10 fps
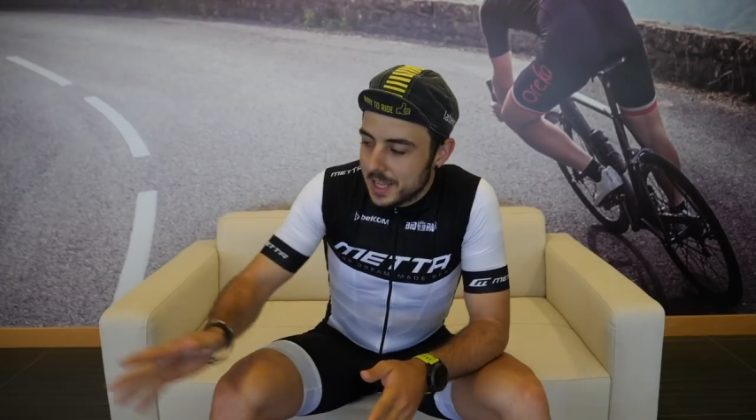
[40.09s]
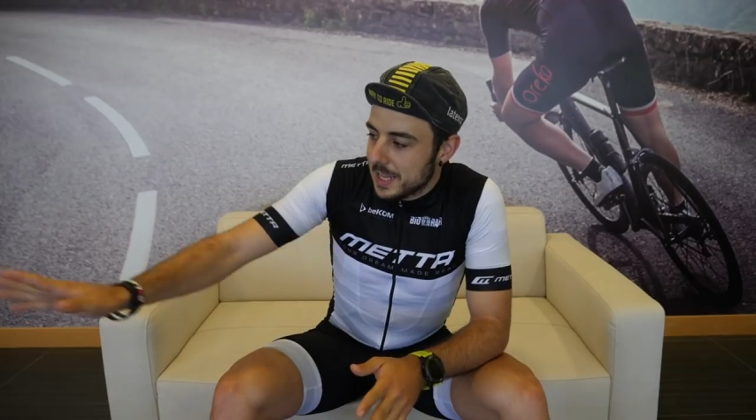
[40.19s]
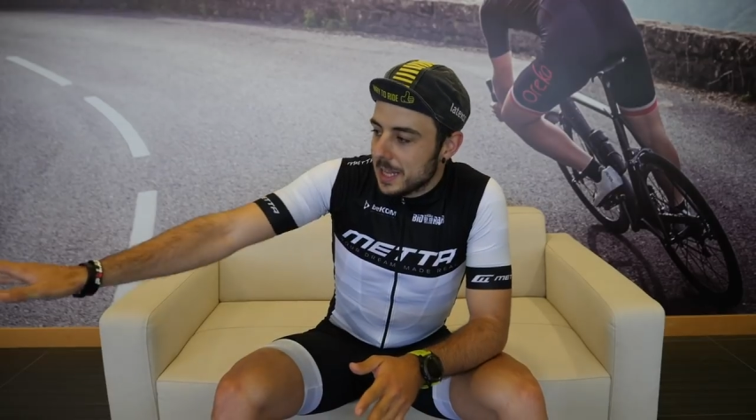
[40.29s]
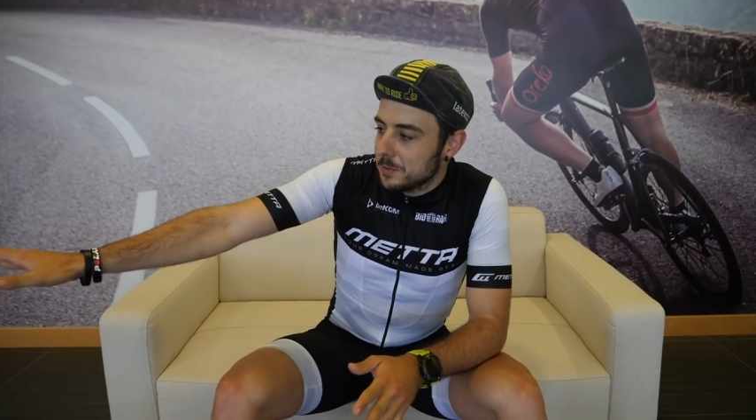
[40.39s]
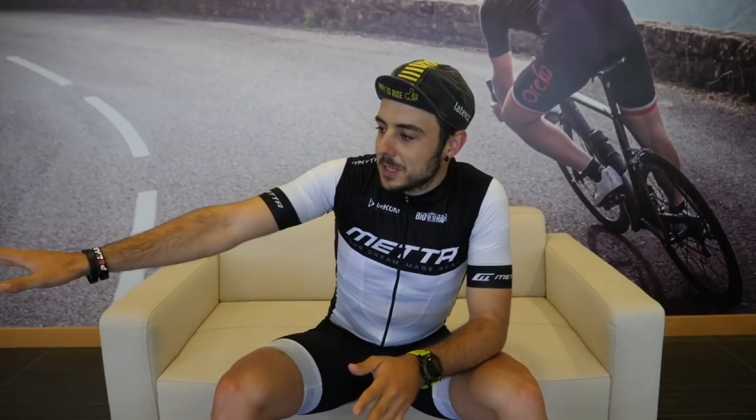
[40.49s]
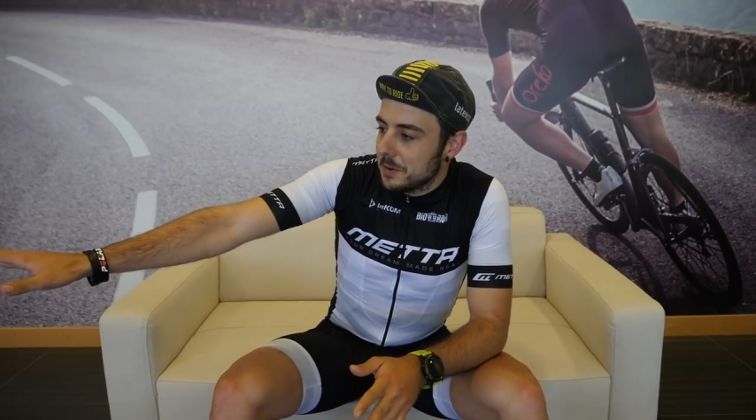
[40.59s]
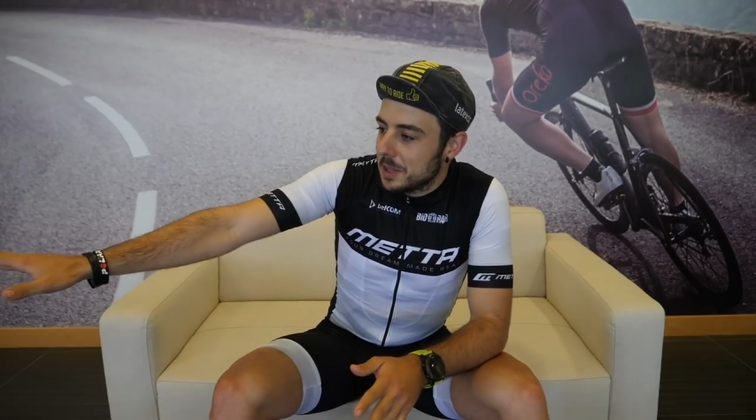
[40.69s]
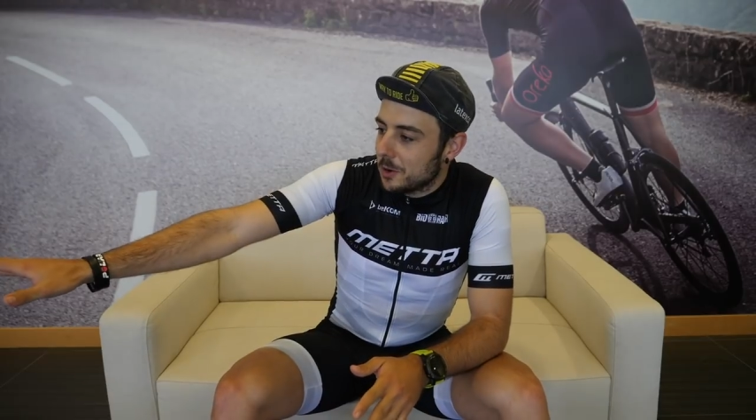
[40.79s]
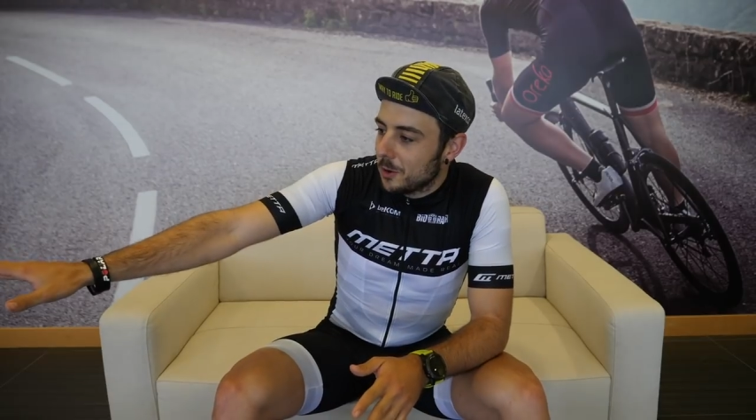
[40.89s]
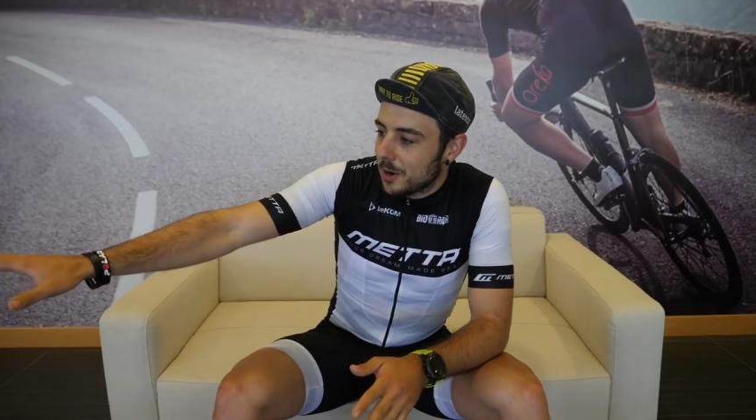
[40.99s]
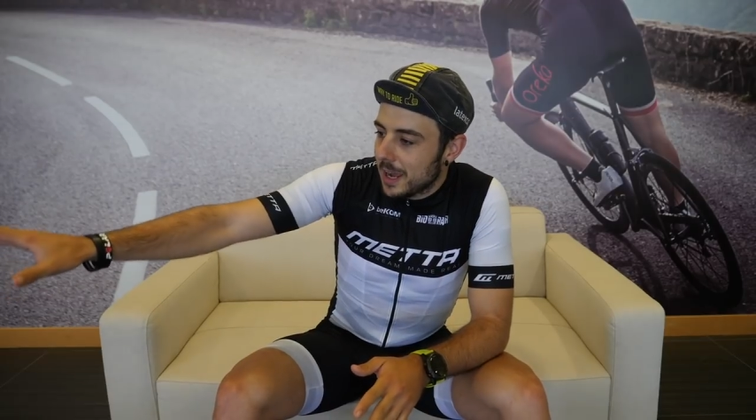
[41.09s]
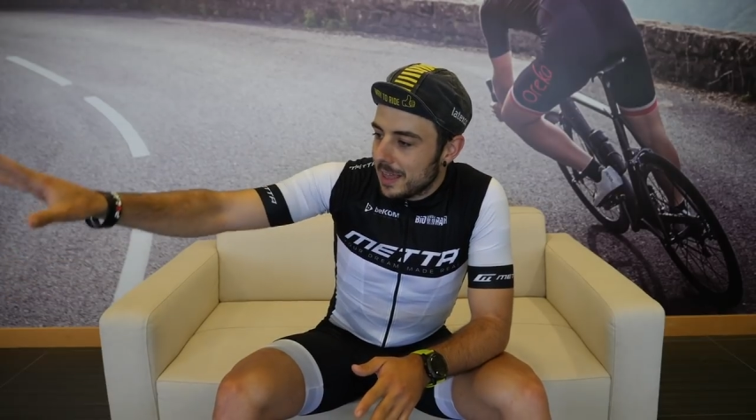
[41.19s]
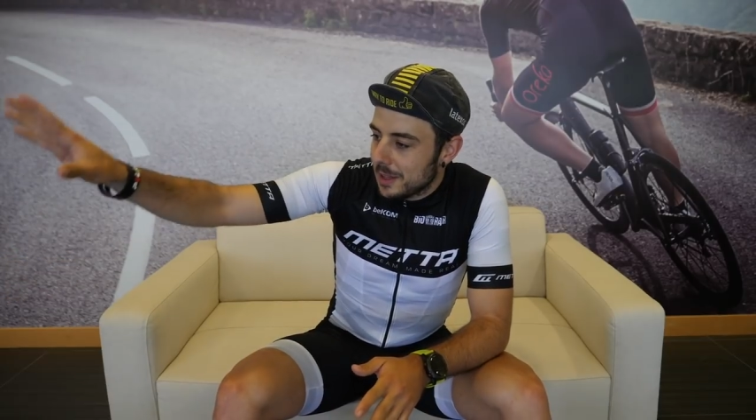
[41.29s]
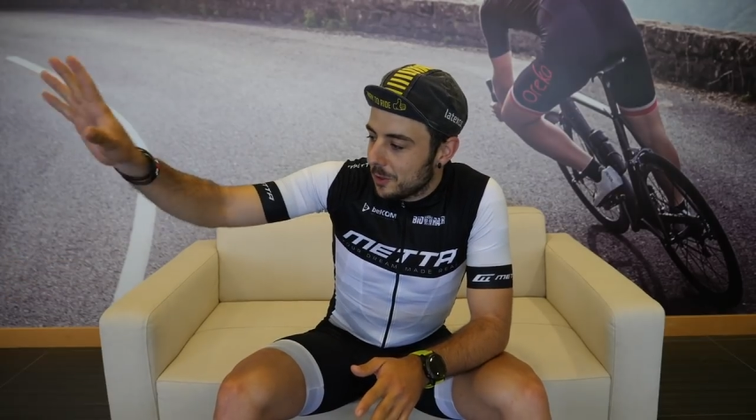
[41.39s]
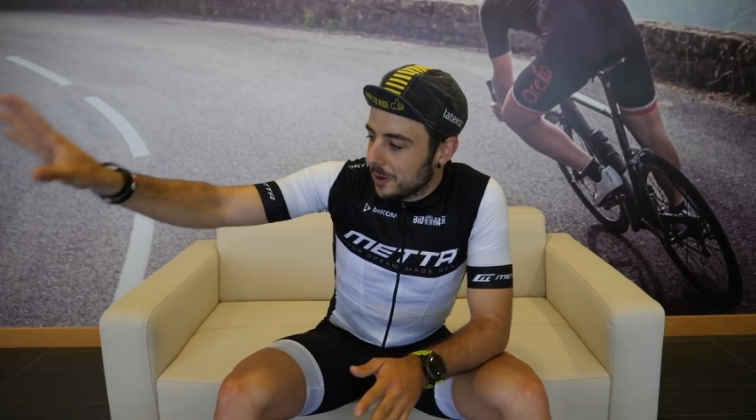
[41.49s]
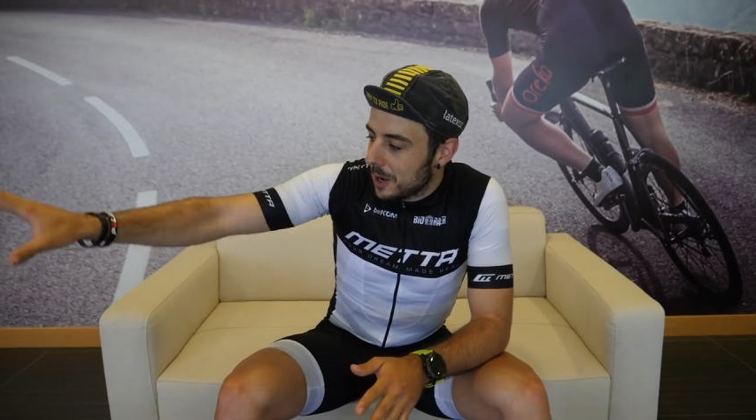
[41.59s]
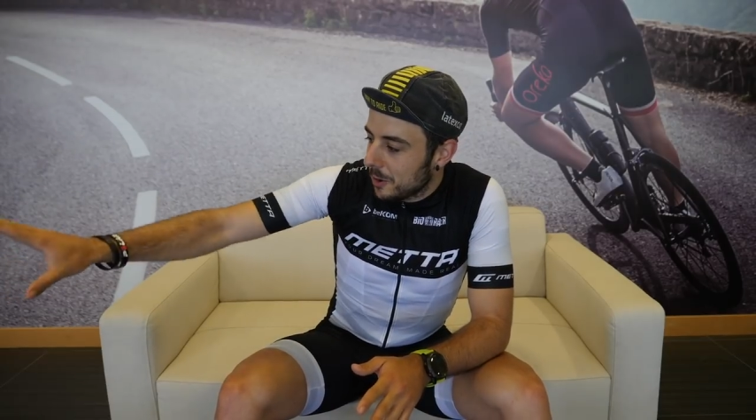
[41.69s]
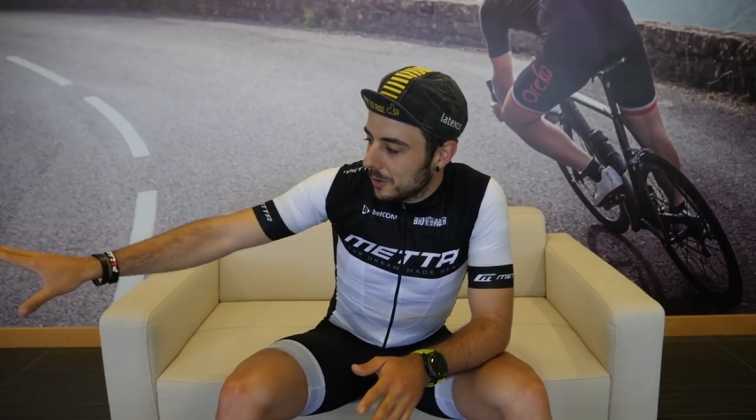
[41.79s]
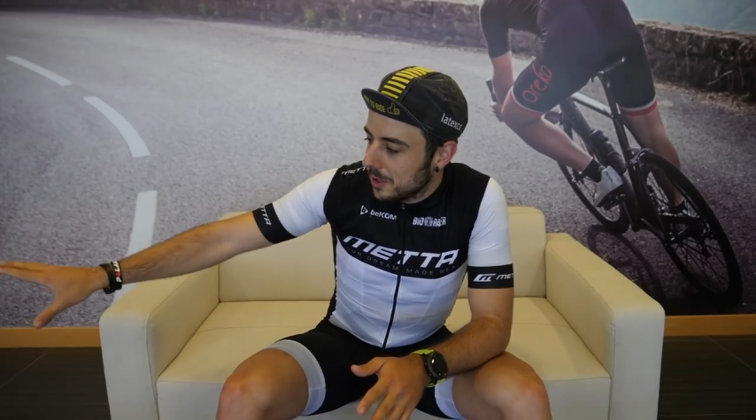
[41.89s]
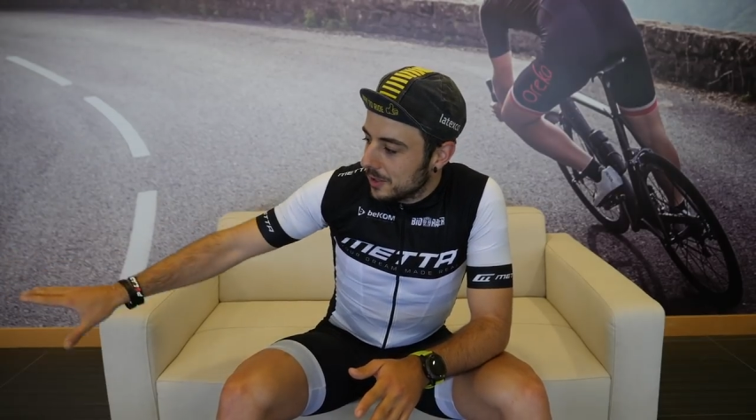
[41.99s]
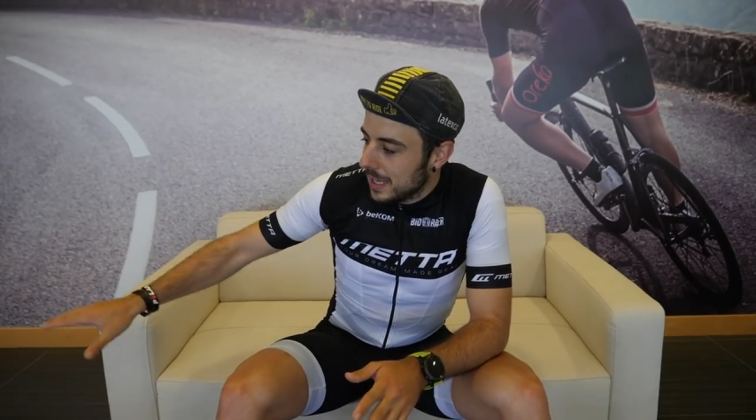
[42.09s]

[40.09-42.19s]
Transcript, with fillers: Ya tenemos la bici colocada, todo en el rodillo y